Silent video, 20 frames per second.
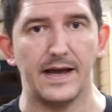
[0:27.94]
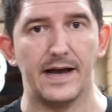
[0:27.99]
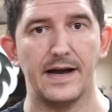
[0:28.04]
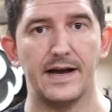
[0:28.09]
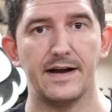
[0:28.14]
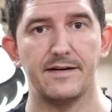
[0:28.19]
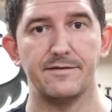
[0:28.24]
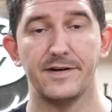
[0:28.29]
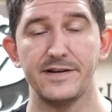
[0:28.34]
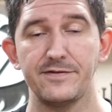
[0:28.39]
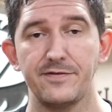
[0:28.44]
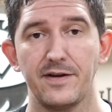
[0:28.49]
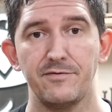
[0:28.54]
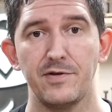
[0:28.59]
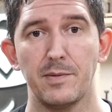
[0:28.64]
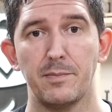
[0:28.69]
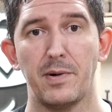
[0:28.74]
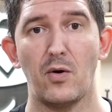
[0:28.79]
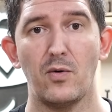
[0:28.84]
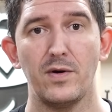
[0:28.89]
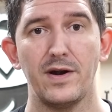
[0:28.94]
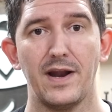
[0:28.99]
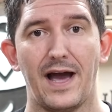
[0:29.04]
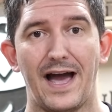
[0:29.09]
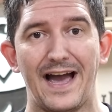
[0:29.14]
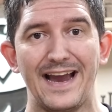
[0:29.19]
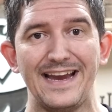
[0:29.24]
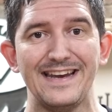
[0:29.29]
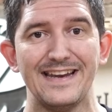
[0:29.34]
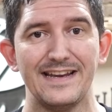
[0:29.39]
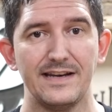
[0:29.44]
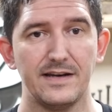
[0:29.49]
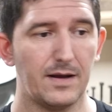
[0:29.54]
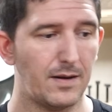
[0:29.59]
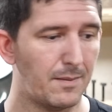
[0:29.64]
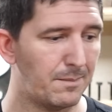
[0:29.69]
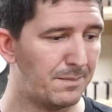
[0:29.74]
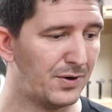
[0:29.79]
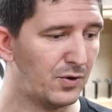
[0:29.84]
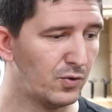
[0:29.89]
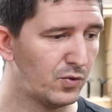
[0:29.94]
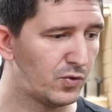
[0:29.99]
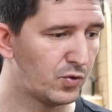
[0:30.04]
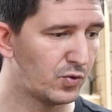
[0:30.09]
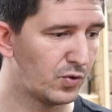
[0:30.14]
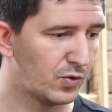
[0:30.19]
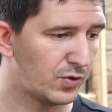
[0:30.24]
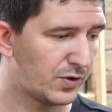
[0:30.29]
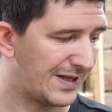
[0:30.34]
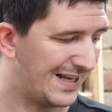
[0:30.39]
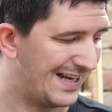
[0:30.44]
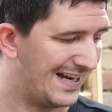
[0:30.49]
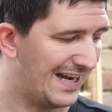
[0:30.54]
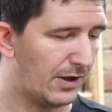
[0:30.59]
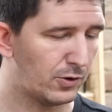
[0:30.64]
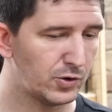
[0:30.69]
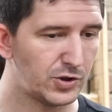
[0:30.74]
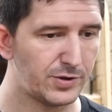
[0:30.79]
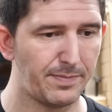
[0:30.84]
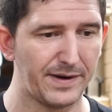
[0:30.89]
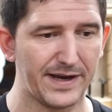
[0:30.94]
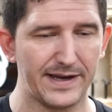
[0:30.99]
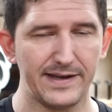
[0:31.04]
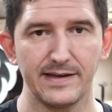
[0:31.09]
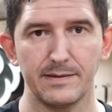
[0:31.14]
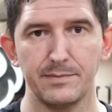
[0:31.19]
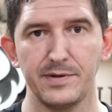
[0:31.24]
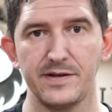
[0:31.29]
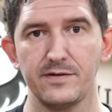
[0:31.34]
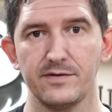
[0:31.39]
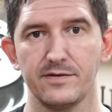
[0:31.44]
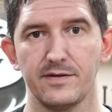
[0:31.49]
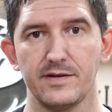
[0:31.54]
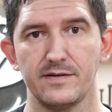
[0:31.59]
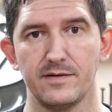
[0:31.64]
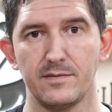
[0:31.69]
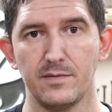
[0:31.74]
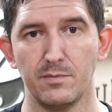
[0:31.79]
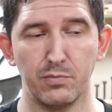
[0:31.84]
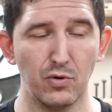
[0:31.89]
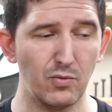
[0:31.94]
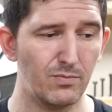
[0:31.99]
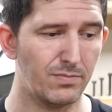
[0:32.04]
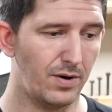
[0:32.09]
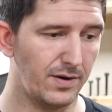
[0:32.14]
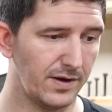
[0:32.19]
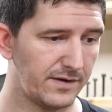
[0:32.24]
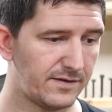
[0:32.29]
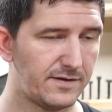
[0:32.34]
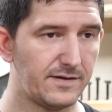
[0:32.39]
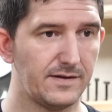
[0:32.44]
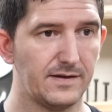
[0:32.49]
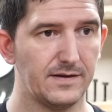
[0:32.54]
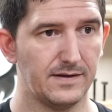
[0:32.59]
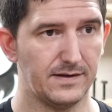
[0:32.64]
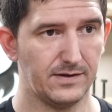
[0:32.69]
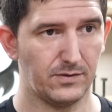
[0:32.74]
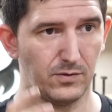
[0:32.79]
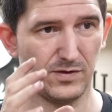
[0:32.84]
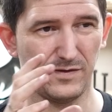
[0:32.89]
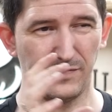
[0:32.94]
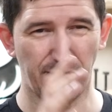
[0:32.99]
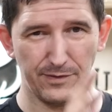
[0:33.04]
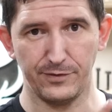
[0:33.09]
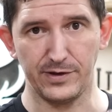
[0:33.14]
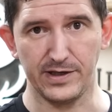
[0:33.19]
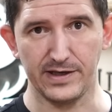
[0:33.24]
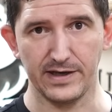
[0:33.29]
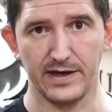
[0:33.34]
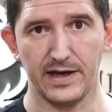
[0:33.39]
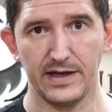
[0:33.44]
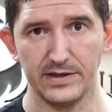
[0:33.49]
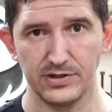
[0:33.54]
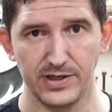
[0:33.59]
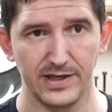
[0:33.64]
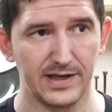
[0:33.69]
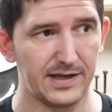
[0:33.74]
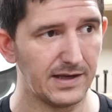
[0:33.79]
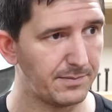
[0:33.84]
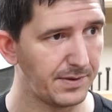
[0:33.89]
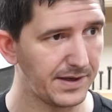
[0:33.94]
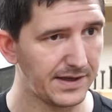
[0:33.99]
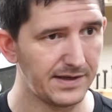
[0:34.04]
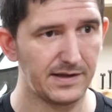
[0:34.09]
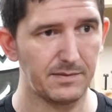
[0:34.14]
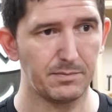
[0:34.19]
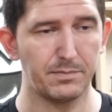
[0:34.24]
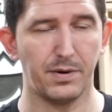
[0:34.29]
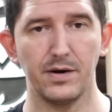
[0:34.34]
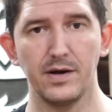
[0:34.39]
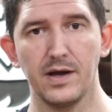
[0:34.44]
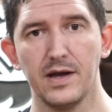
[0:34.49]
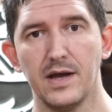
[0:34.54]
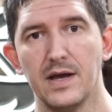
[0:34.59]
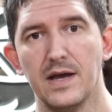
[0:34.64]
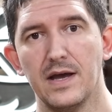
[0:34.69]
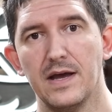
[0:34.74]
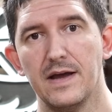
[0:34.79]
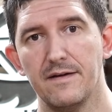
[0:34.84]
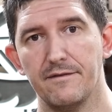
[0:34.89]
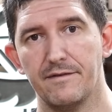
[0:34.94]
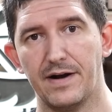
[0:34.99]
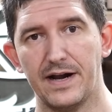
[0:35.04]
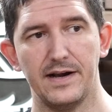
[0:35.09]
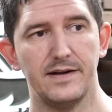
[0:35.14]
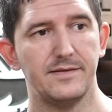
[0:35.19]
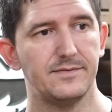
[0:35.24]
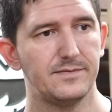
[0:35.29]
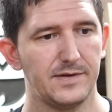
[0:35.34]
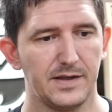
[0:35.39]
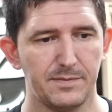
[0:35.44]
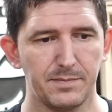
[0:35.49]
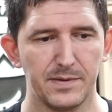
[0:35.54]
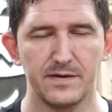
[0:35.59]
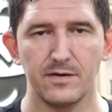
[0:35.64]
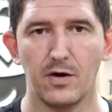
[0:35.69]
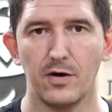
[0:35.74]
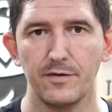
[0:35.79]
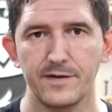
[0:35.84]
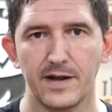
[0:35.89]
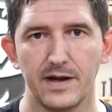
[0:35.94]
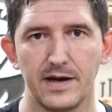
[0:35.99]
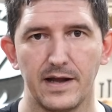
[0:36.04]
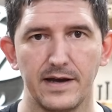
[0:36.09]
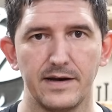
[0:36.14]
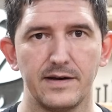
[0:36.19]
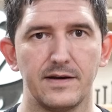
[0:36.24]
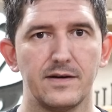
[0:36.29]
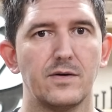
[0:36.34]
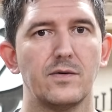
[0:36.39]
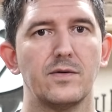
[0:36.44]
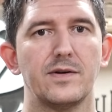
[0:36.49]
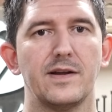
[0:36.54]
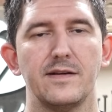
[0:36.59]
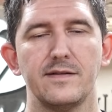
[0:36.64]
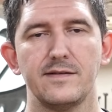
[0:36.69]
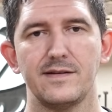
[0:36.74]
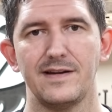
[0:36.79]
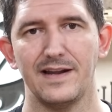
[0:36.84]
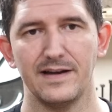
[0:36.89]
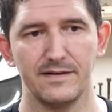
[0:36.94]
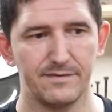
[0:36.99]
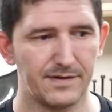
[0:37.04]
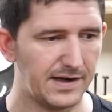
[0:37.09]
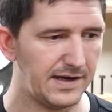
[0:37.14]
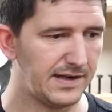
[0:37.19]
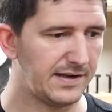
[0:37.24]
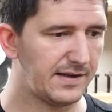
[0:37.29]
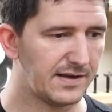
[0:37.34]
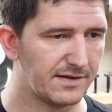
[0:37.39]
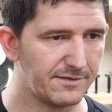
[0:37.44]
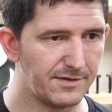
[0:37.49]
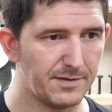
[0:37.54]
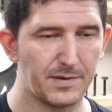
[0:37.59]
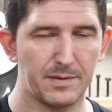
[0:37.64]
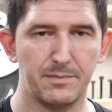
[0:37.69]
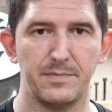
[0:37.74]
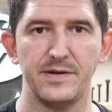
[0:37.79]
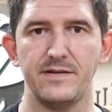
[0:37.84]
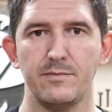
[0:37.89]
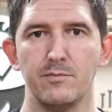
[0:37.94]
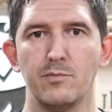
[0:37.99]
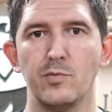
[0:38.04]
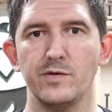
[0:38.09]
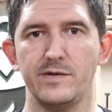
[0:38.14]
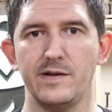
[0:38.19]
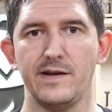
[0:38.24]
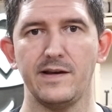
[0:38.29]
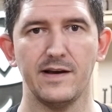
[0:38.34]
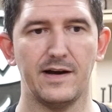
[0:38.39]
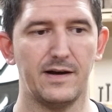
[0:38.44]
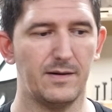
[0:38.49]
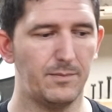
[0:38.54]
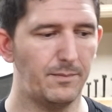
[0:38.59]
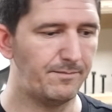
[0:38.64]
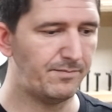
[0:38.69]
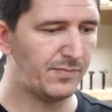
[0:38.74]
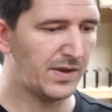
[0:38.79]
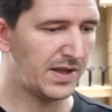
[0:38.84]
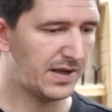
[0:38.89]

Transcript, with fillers: Äh, was werden wir bauen? Einen Bluetooth-Lautsprecher bzw. eine Boombox. Und zwar für die Garage Ich habe richtig Bock, weil ich bin oft alleine und da ist langweilig. Da will man ein bisschen Musik haben.